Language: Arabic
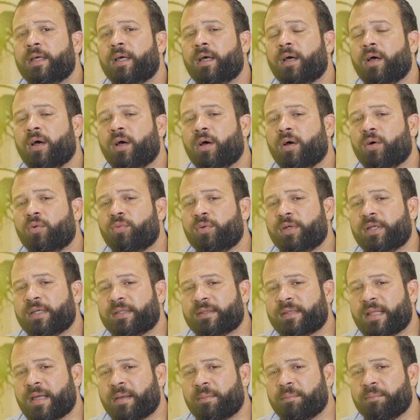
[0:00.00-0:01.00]
آه،
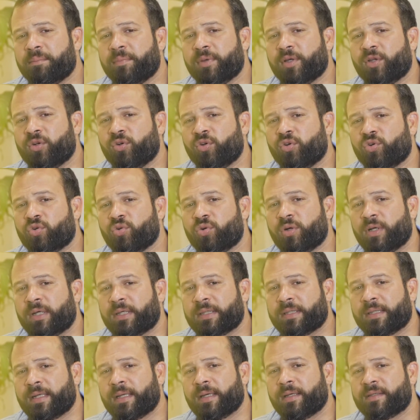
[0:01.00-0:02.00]
ونهتم انه يكون
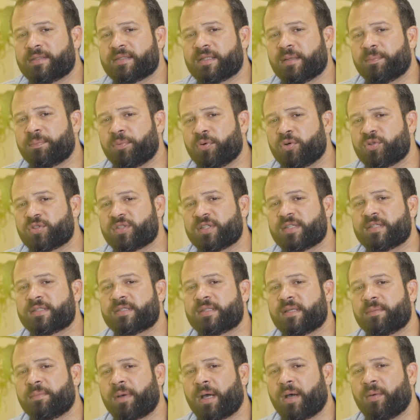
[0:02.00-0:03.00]
عندنا سبورت
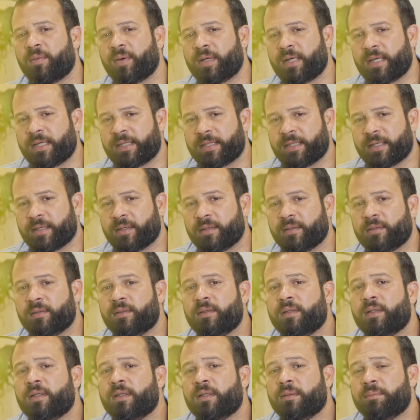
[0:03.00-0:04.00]
سيستم حوالينا
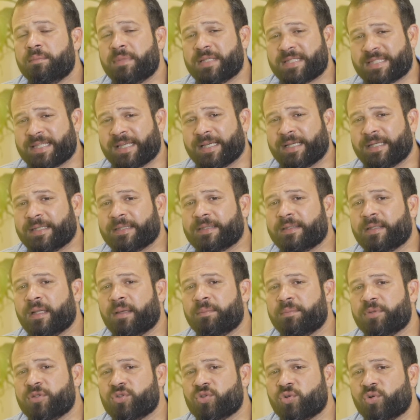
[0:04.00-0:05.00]
بيساعدنا
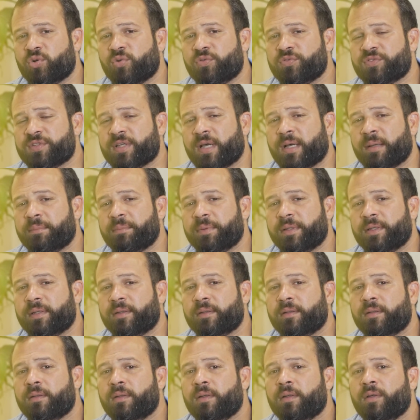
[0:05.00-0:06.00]
بظروف صعبه
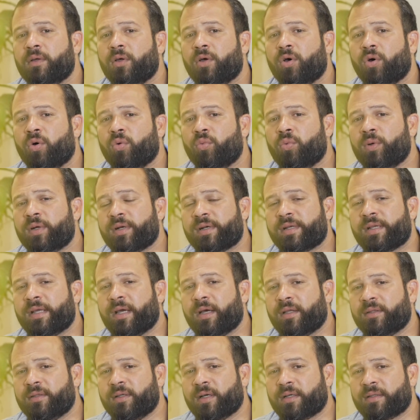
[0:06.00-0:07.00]

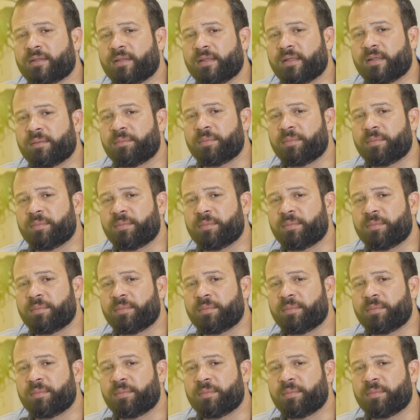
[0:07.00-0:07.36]
والرياضة كثير